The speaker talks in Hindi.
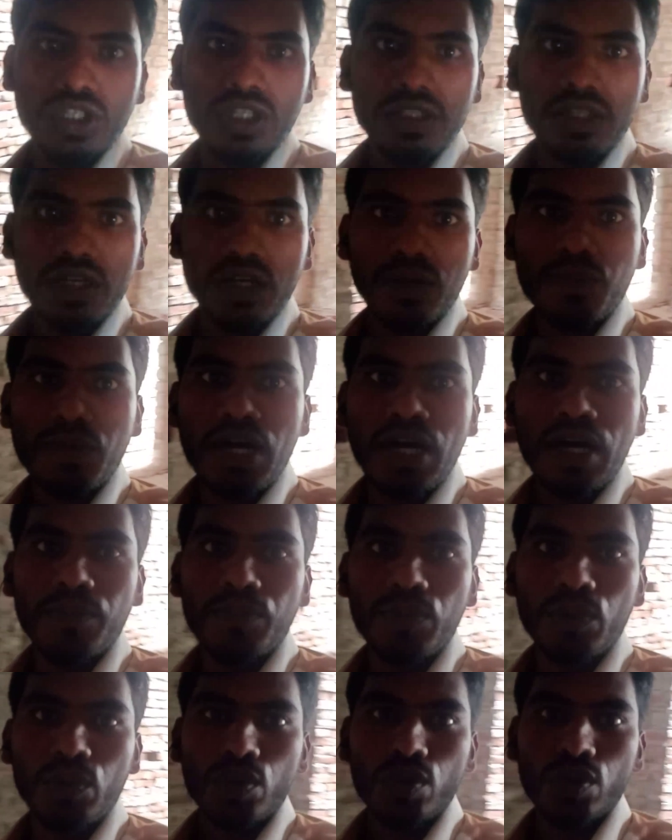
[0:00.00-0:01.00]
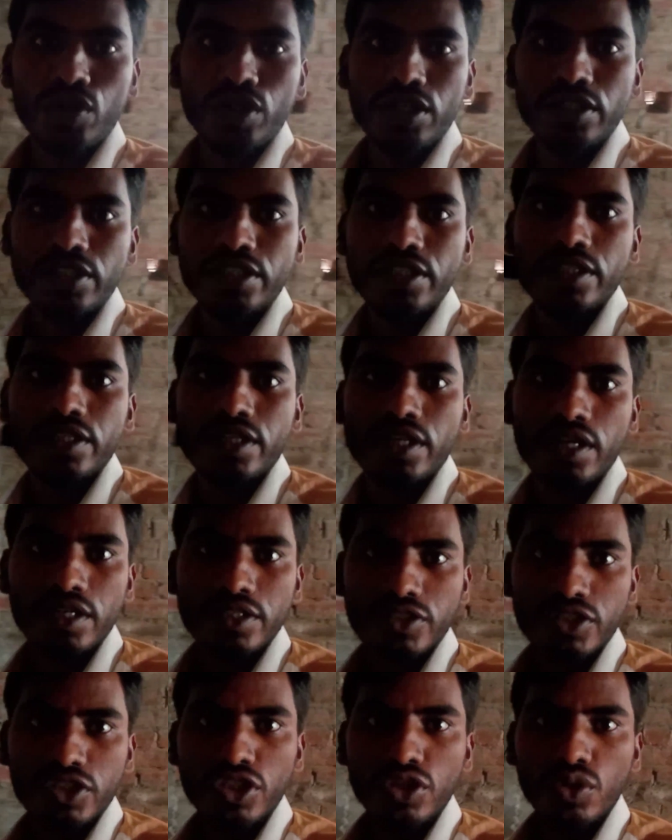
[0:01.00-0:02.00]
जल्द हम आप लोगों के लिए एक
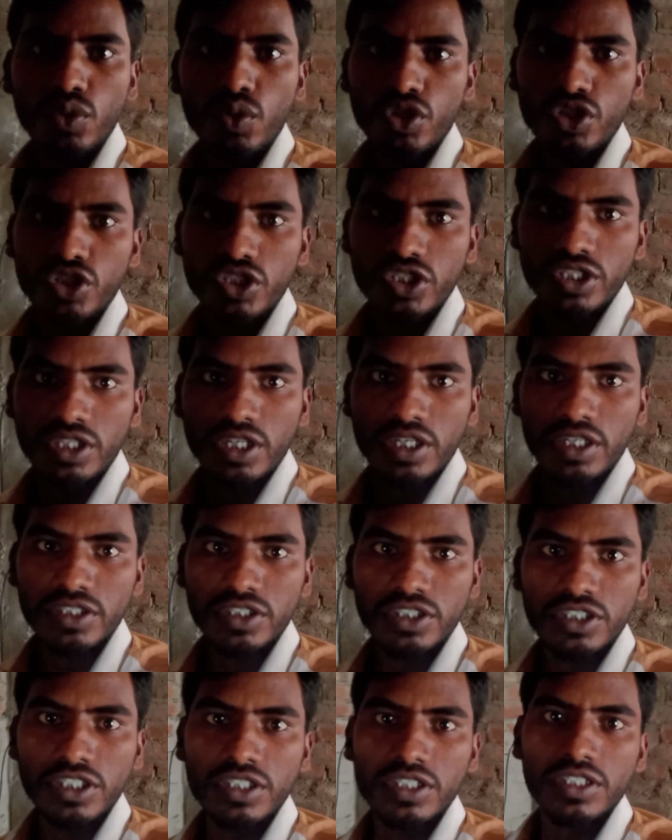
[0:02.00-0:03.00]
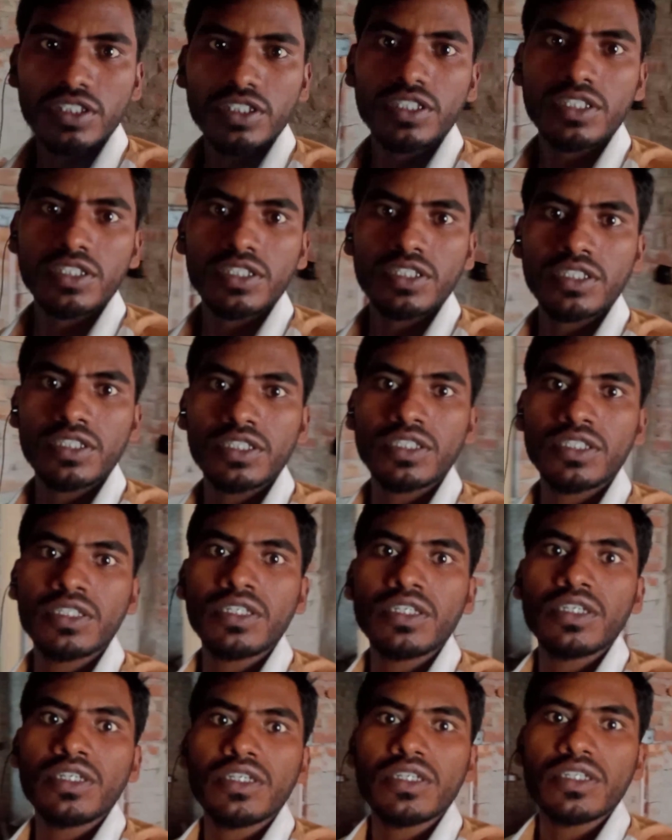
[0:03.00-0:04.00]
अच्छी लोकेशन अच्छे
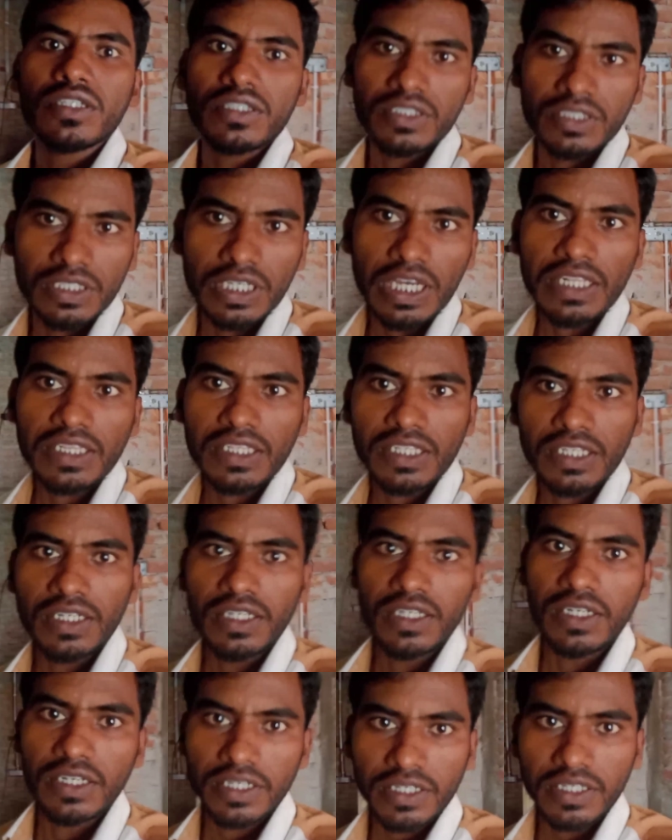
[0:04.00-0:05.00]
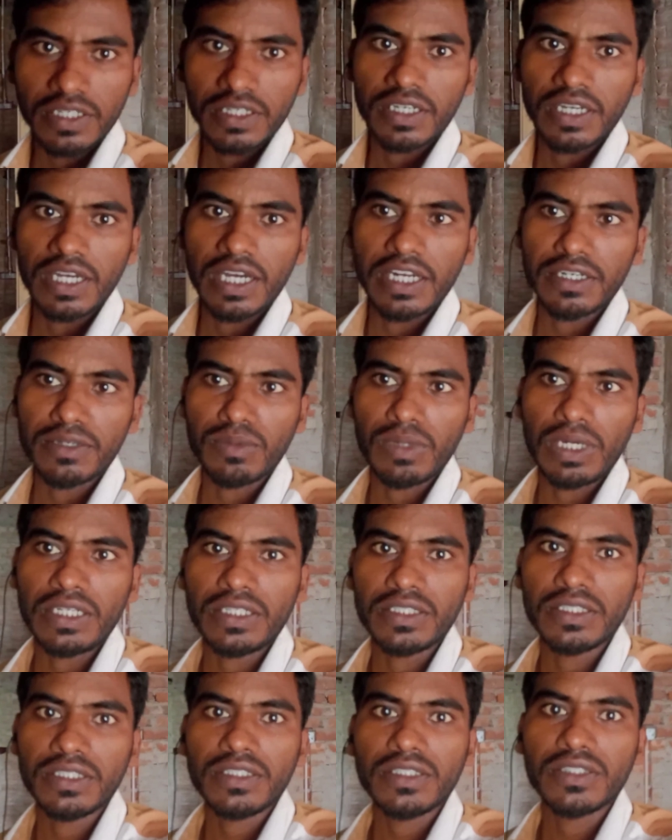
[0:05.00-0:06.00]
साथ लेकर के आने वाले
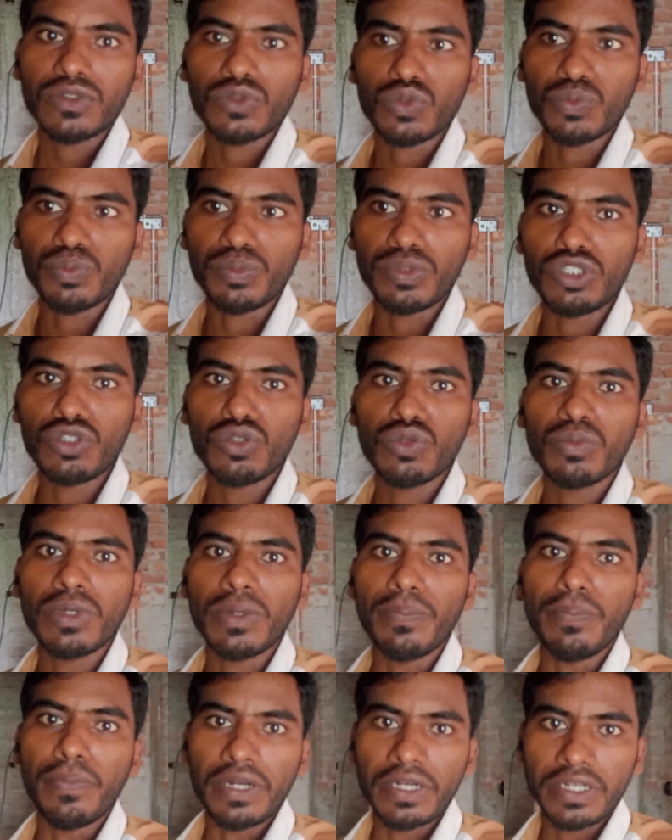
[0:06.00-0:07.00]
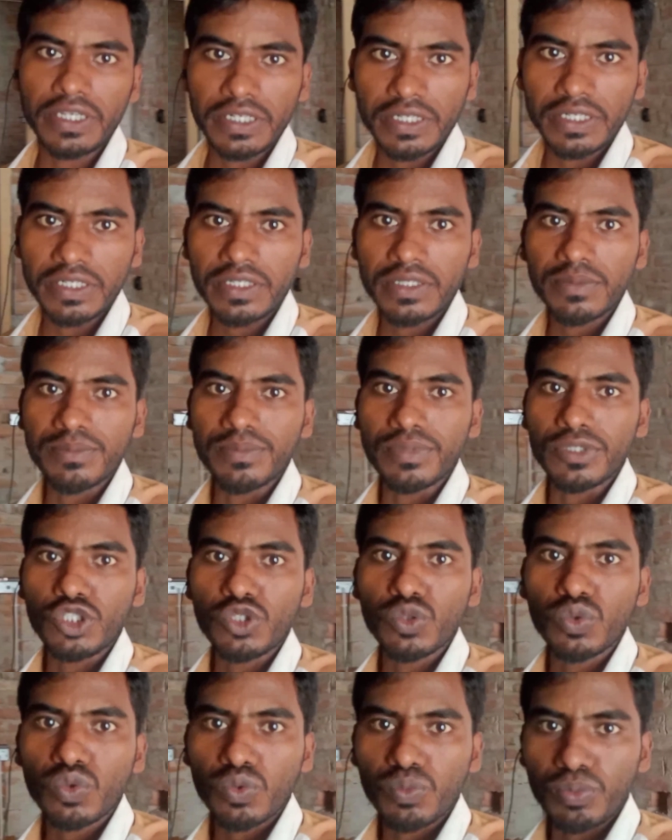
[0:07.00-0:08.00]
हैं तो वीडियो में बने रहें
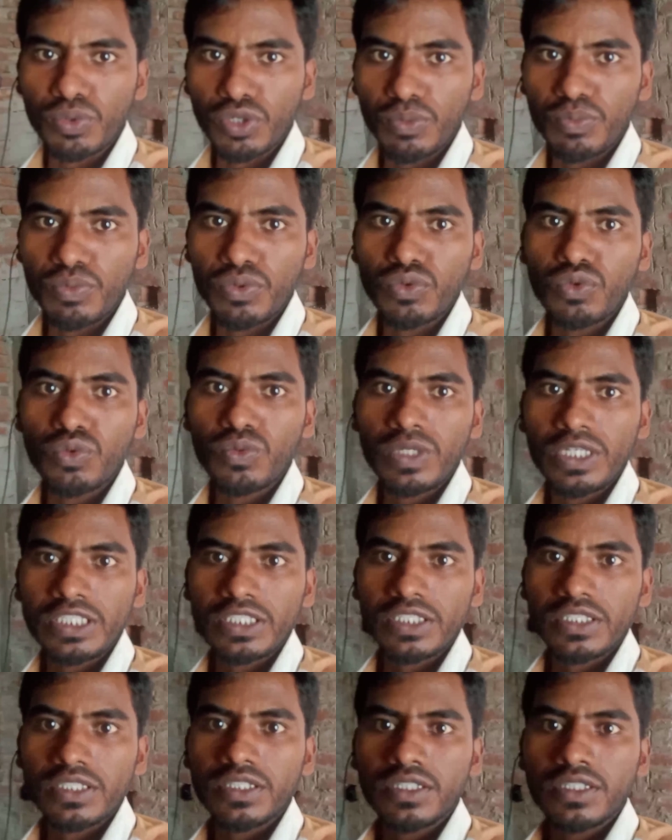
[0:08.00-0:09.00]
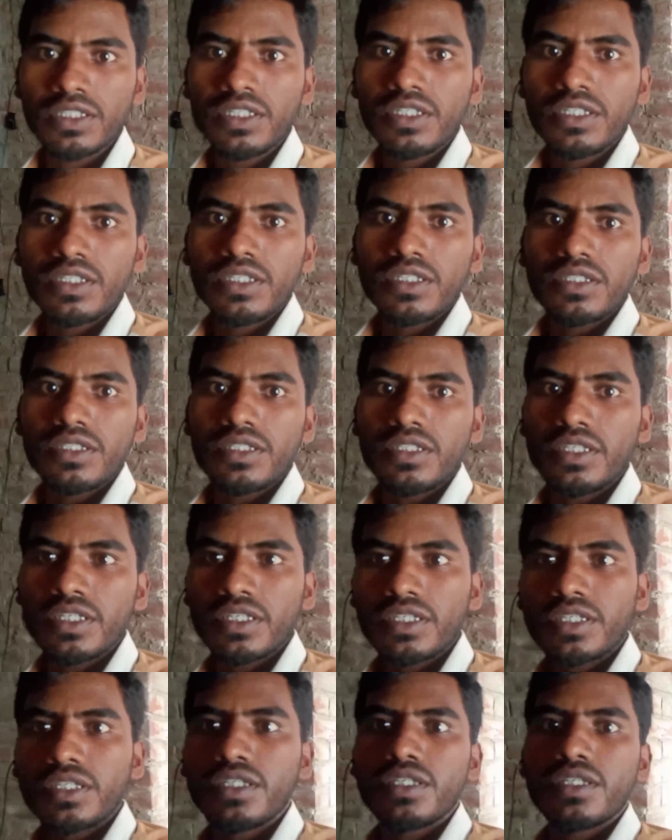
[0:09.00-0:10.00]
वीडियो को पूरा फुल वॉच करें
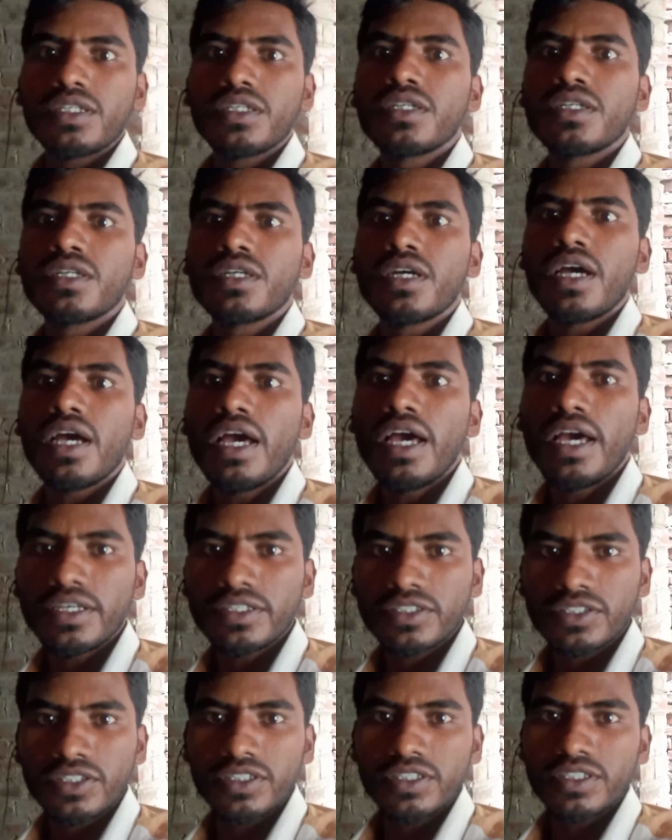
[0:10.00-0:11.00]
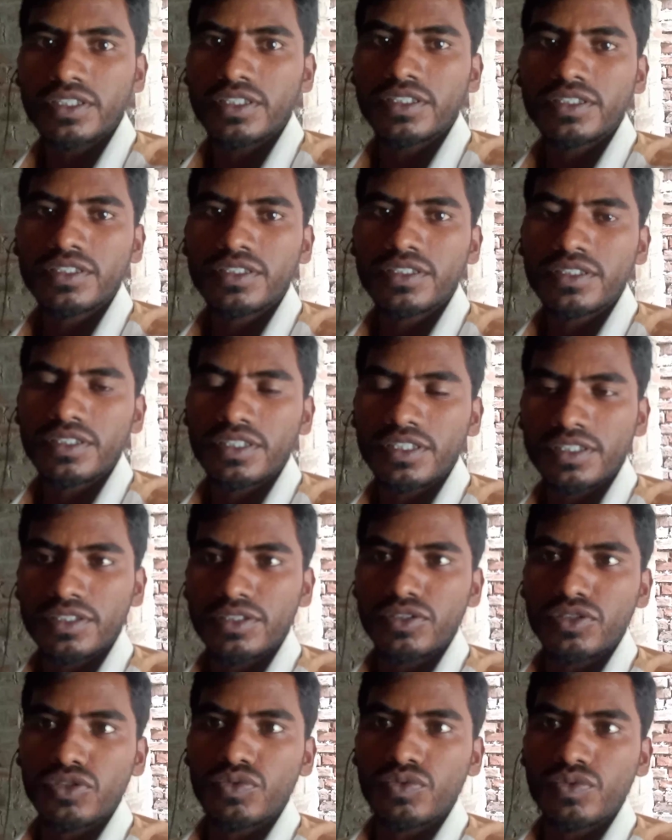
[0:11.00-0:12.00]
देखें ऐस करें
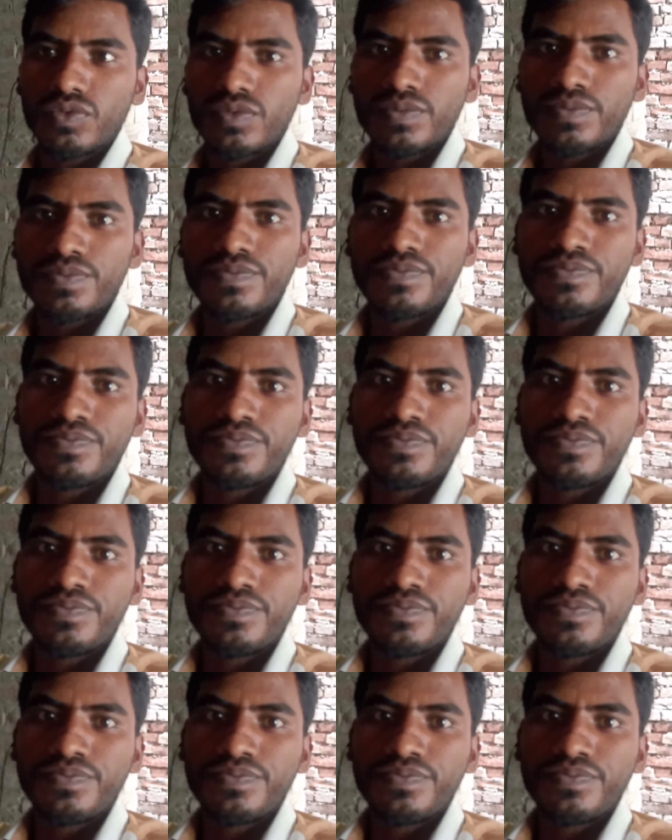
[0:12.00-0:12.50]
थैंक यू